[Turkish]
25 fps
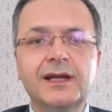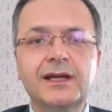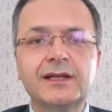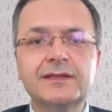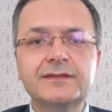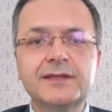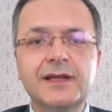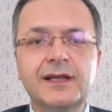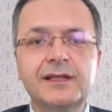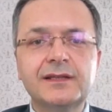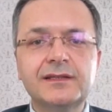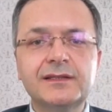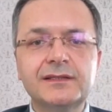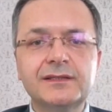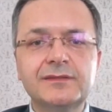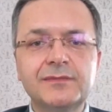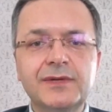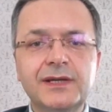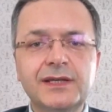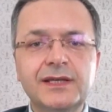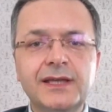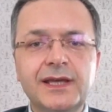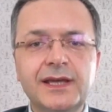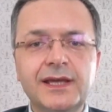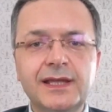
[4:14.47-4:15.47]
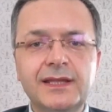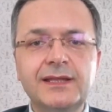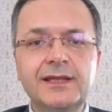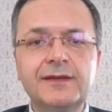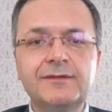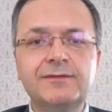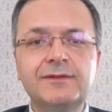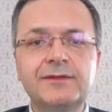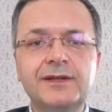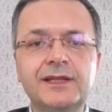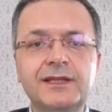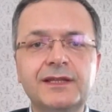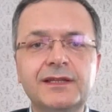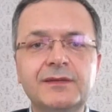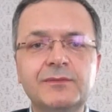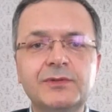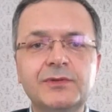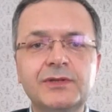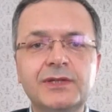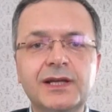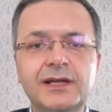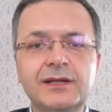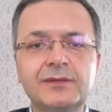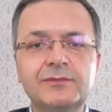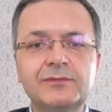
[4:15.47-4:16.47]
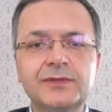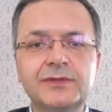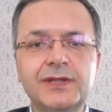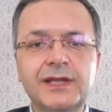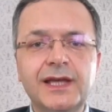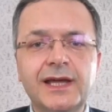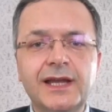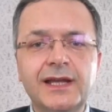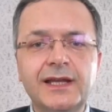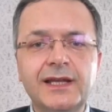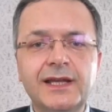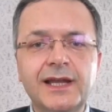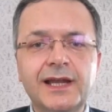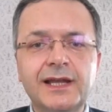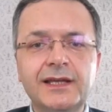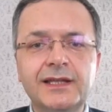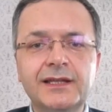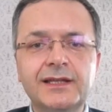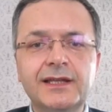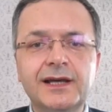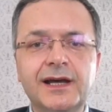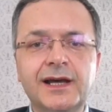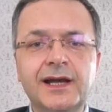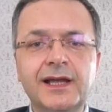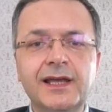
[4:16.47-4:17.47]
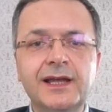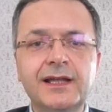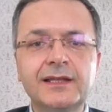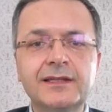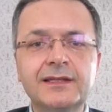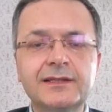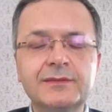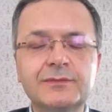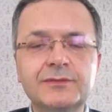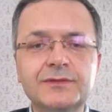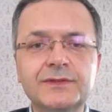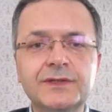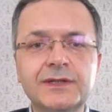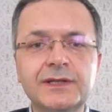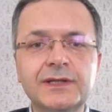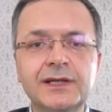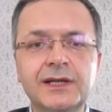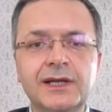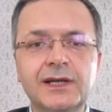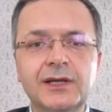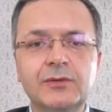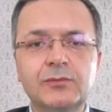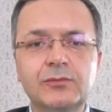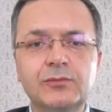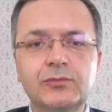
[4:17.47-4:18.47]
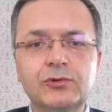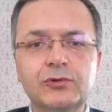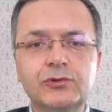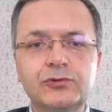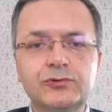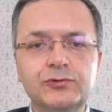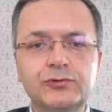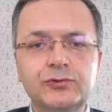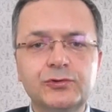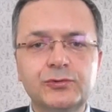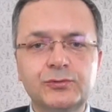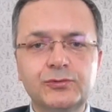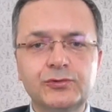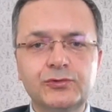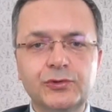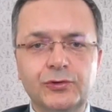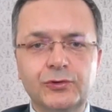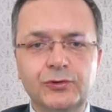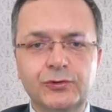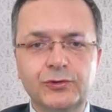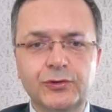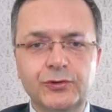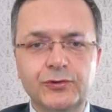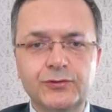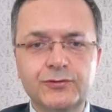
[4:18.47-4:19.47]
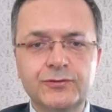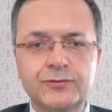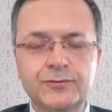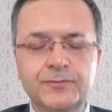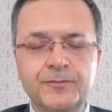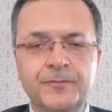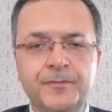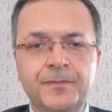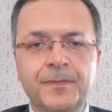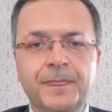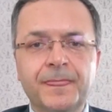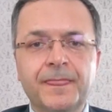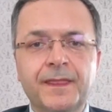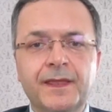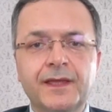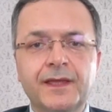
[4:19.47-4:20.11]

kazandırmayı hedeflediği bir takım değerlerle de hayatımızı buluşturmuş oluyoruz.